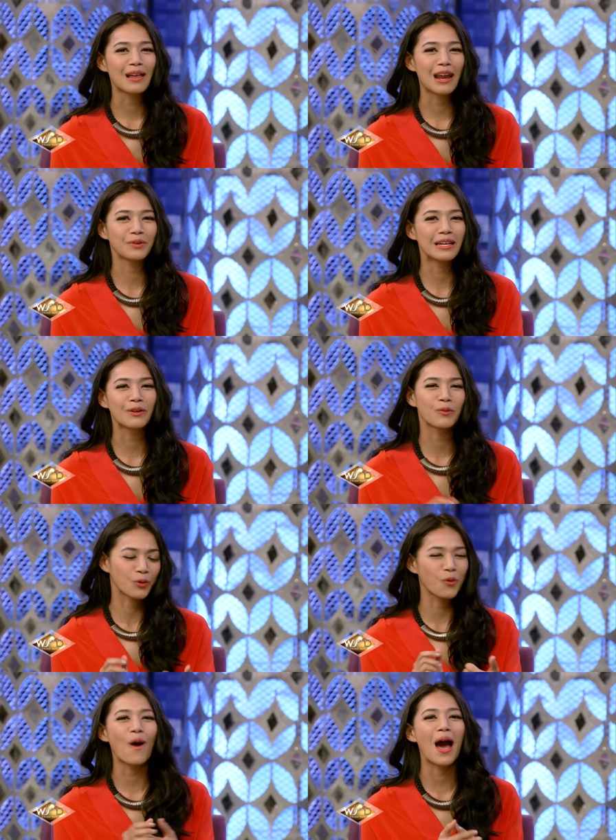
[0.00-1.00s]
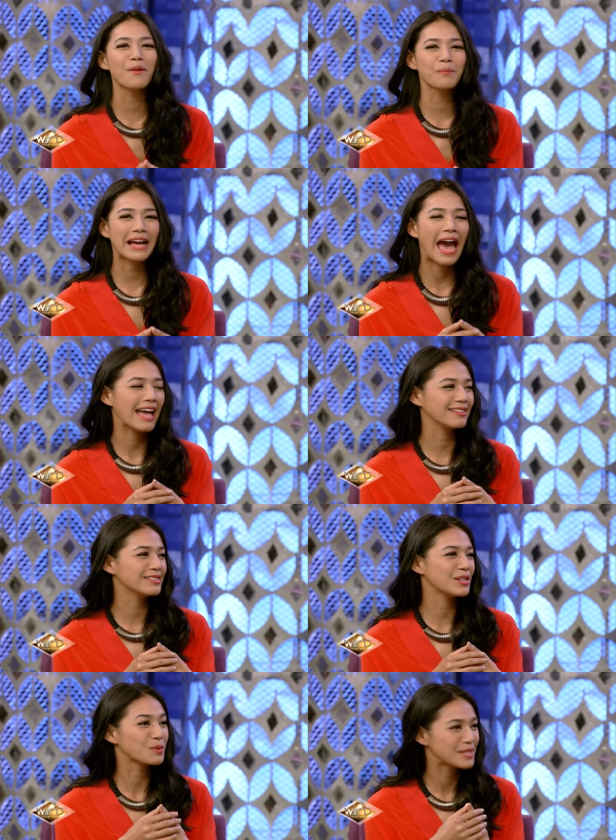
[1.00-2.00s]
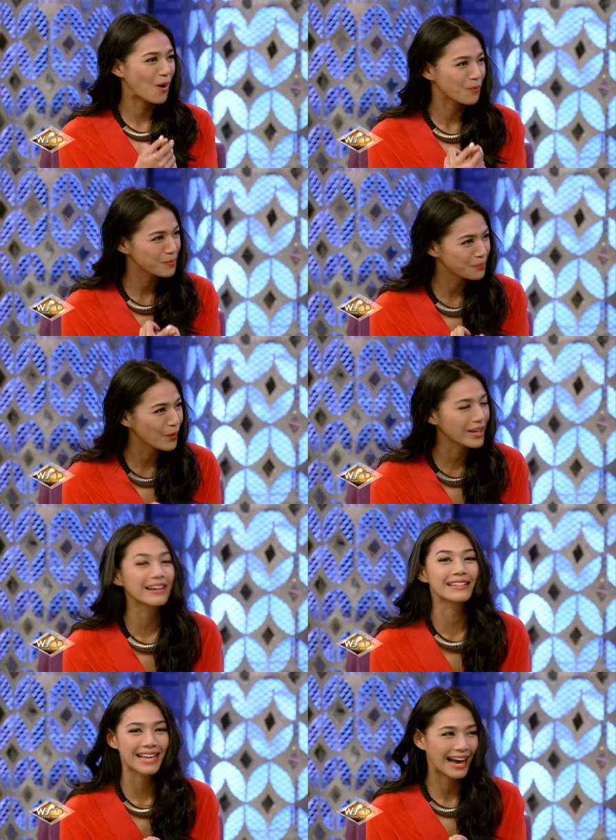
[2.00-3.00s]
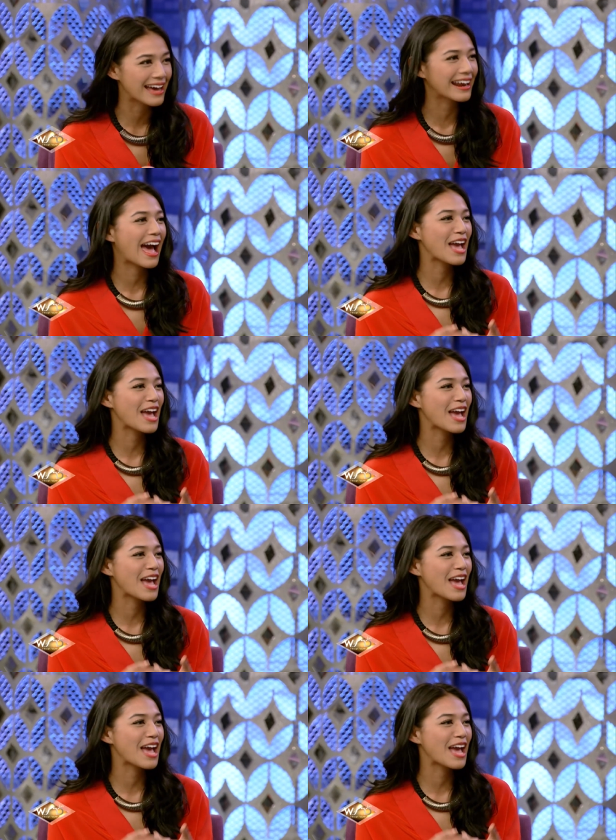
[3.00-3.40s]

เราได้รู้ว่างานเจ๋อๆของพี่ปุ้ยเกิดจากอะไร